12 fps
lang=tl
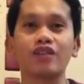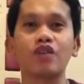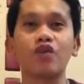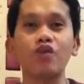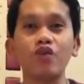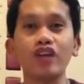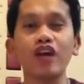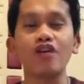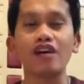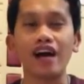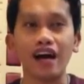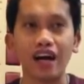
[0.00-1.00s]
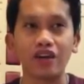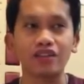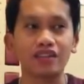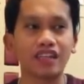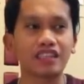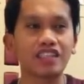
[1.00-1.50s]
Yung una kong account
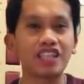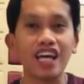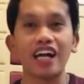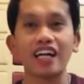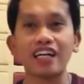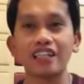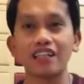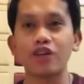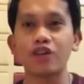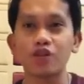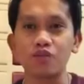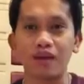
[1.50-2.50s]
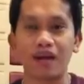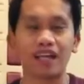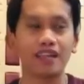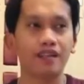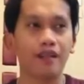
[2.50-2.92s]
na JR De Guzman,